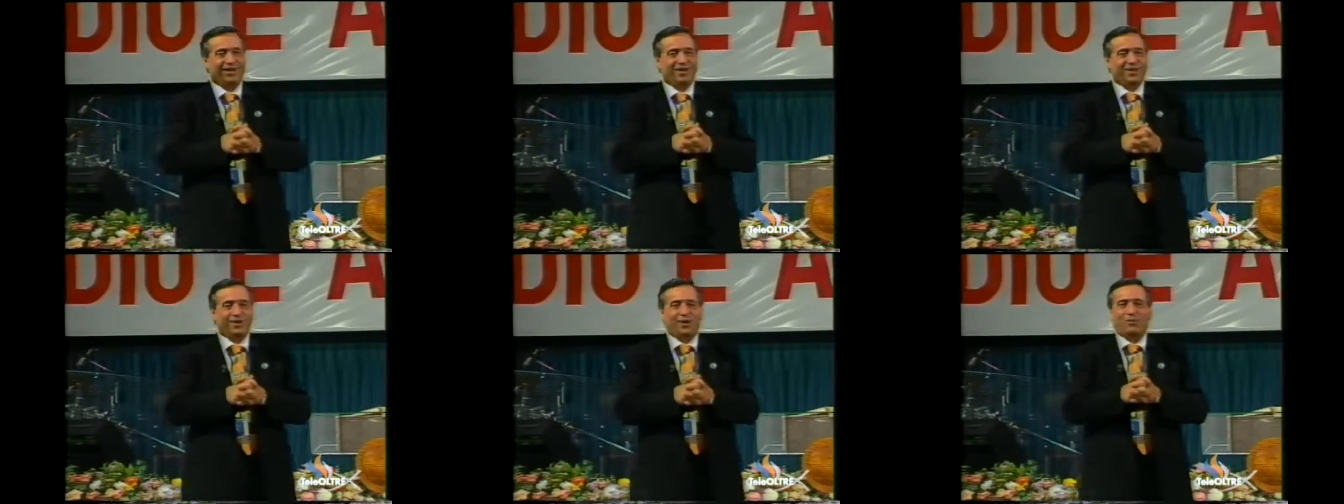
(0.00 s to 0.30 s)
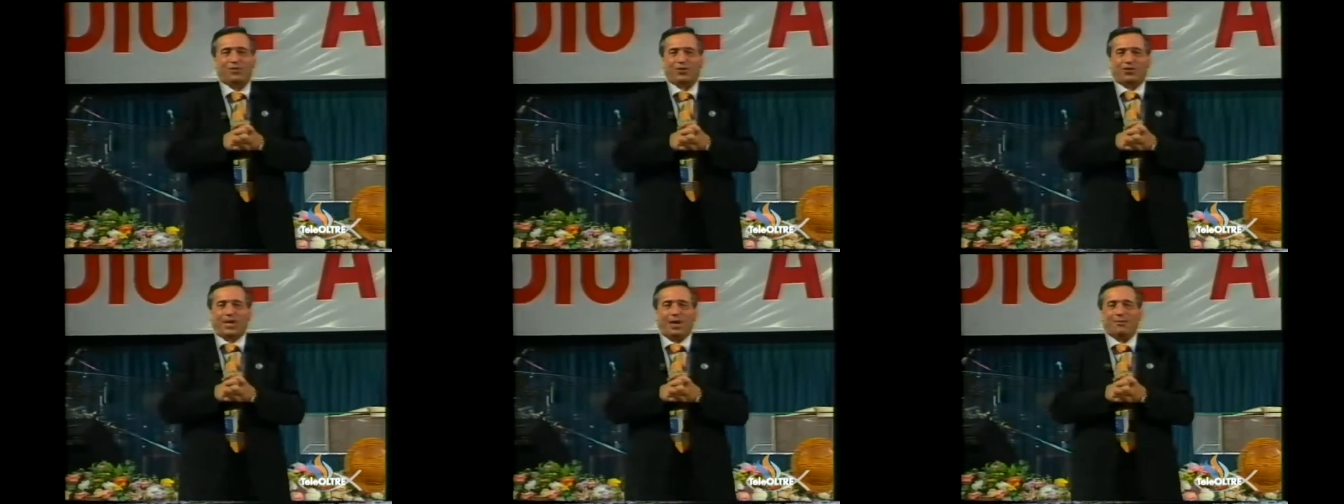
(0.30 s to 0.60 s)
Noi
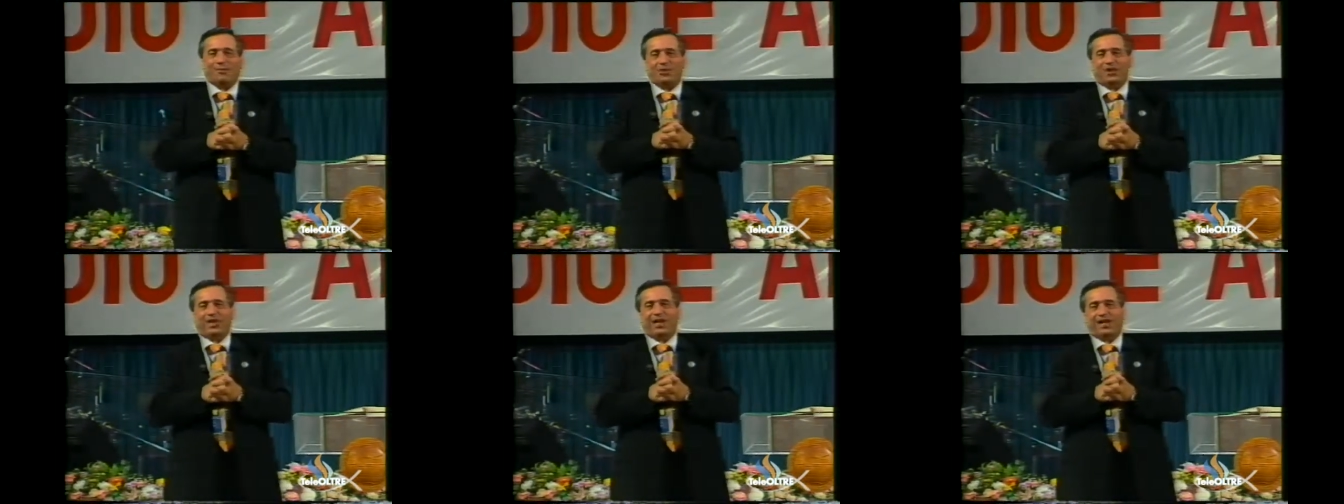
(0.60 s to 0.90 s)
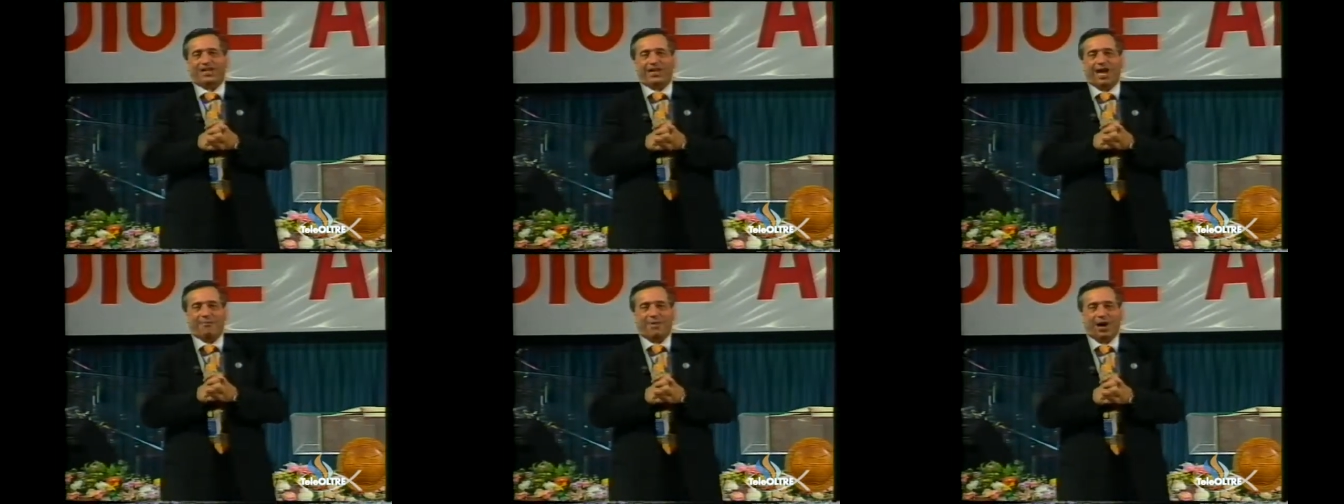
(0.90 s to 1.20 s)
possiamo
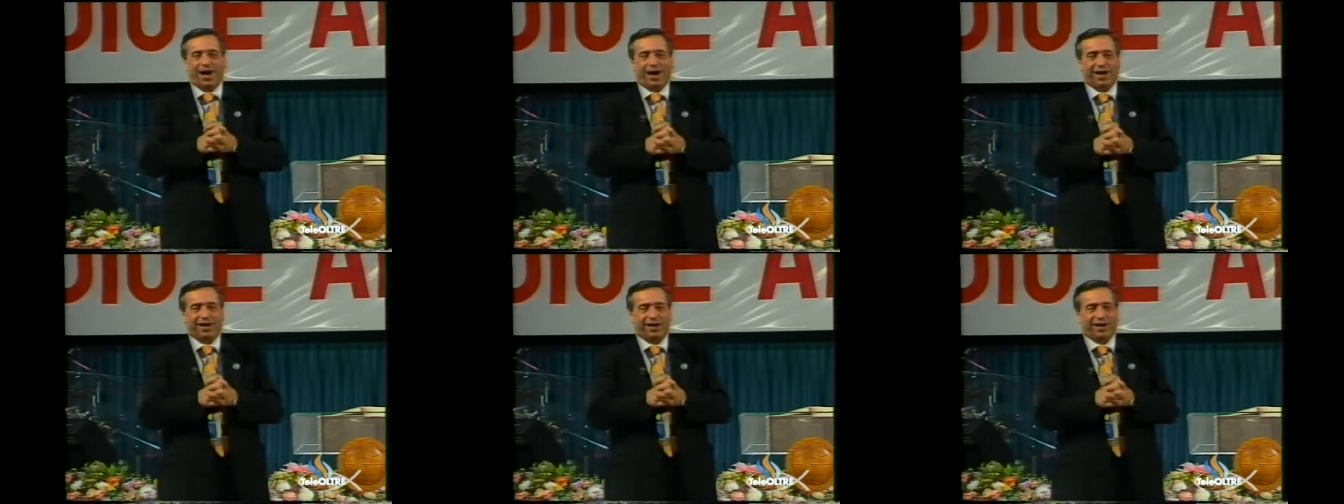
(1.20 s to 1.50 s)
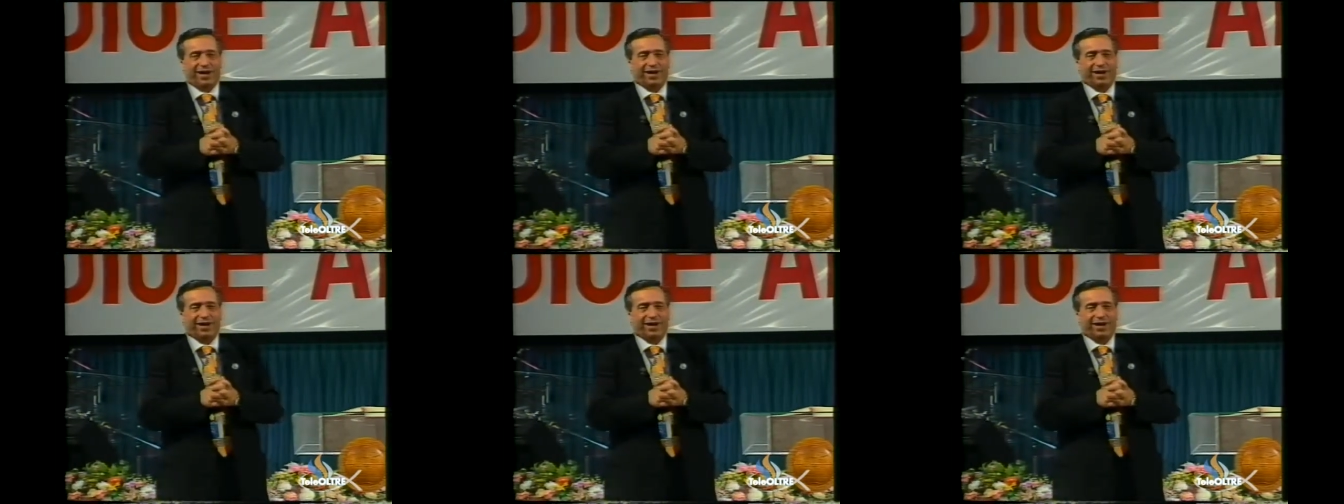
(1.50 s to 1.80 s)
dire di
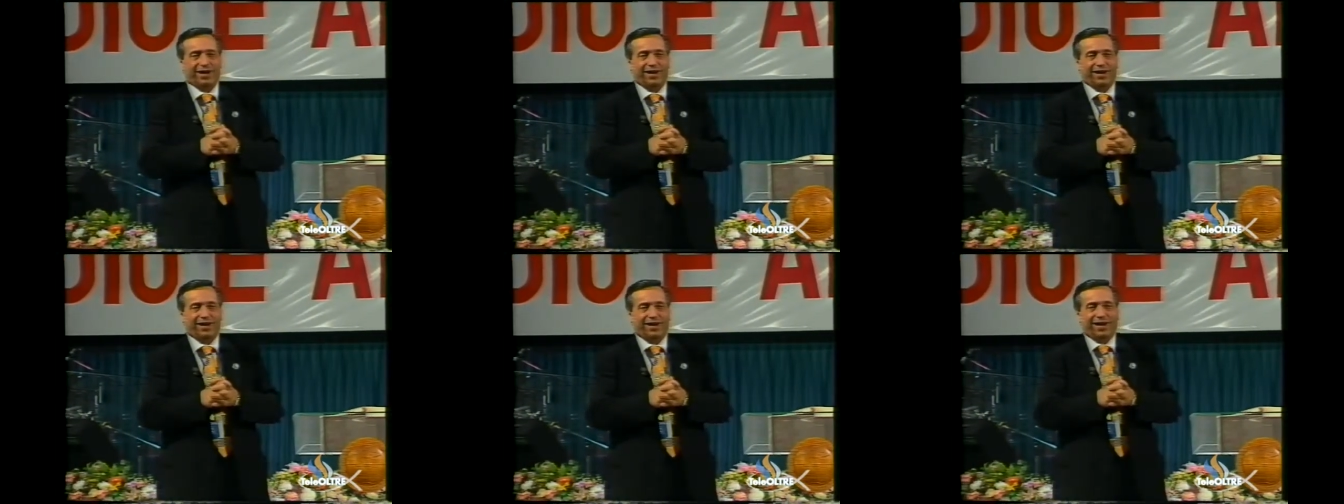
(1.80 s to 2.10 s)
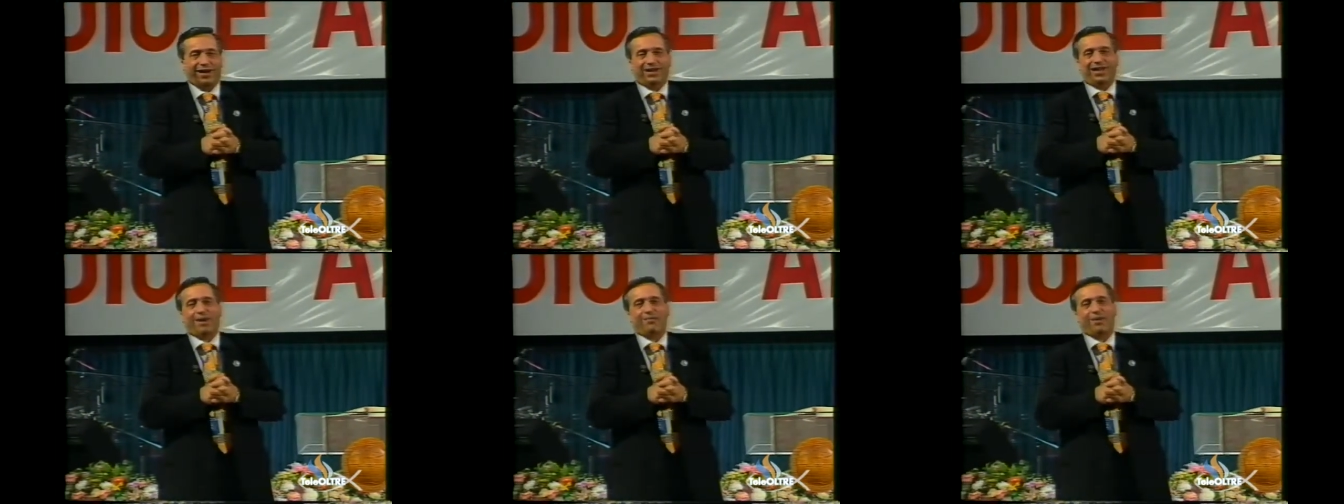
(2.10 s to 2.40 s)
amare
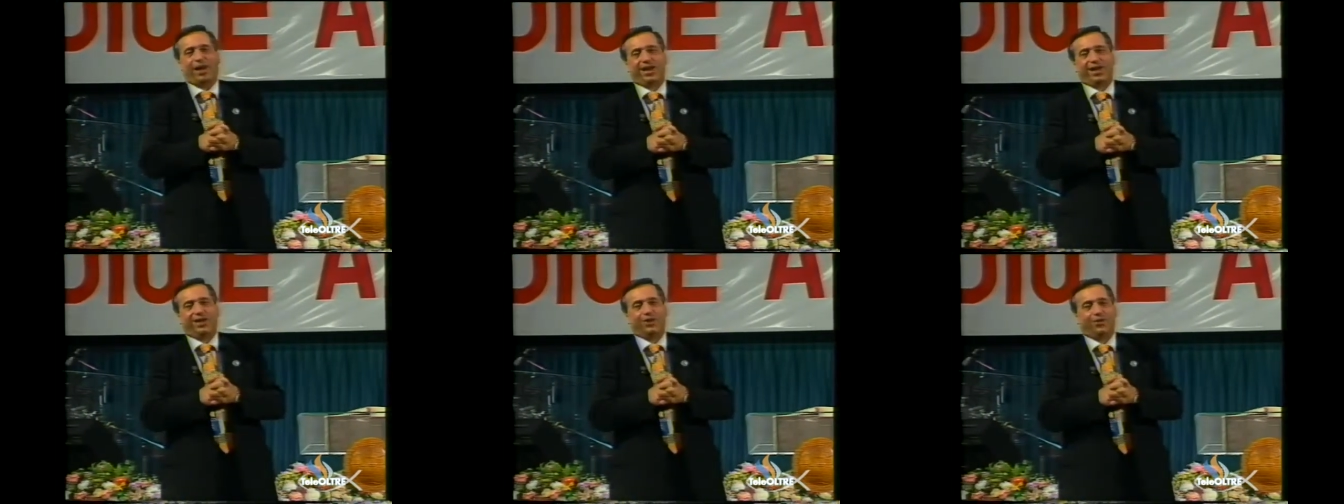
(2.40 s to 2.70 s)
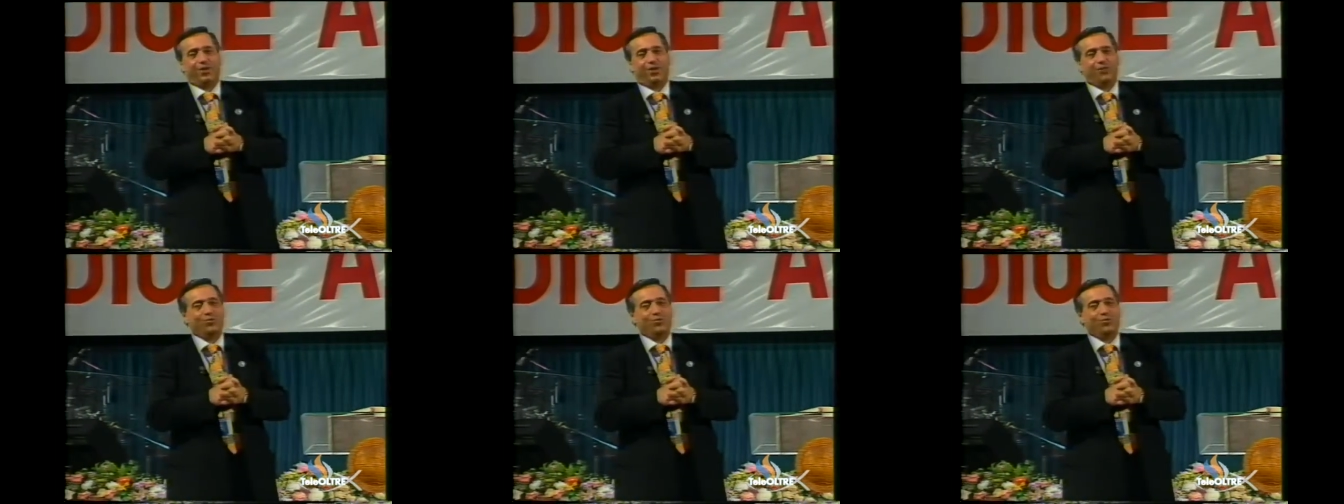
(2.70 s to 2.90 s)
e di amare